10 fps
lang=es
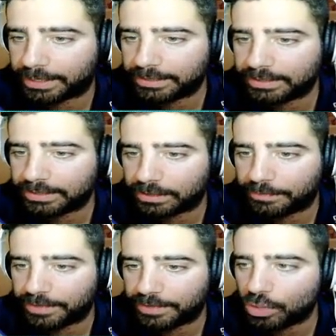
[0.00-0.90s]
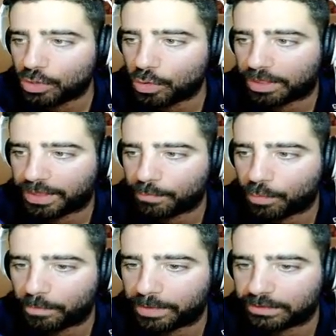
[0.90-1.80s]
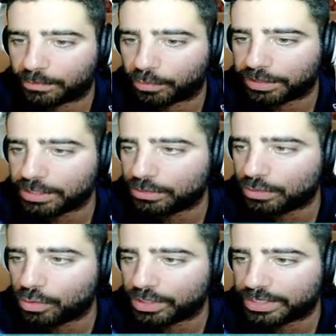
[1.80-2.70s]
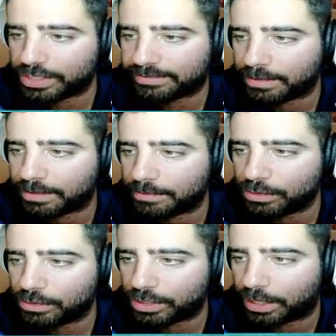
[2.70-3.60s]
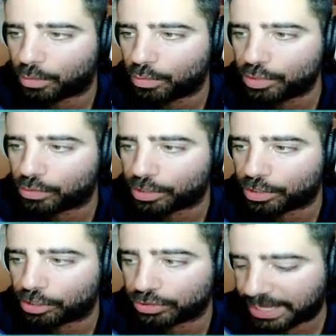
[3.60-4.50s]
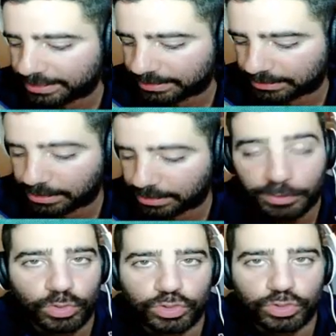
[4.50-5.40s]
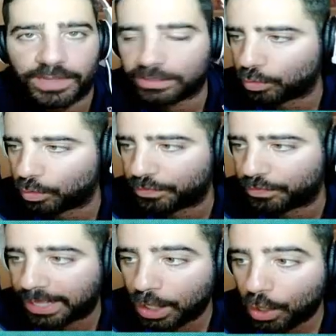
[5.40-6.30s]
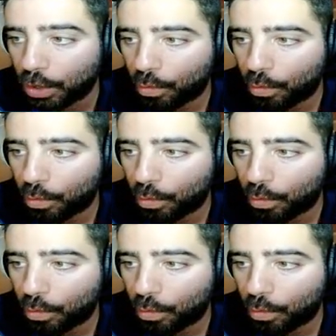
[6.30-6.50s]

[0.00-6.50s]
Este entrenamiento lo hacemos un 20% y estáis viendo que lo único que nos da este entrenamiento solamente nos da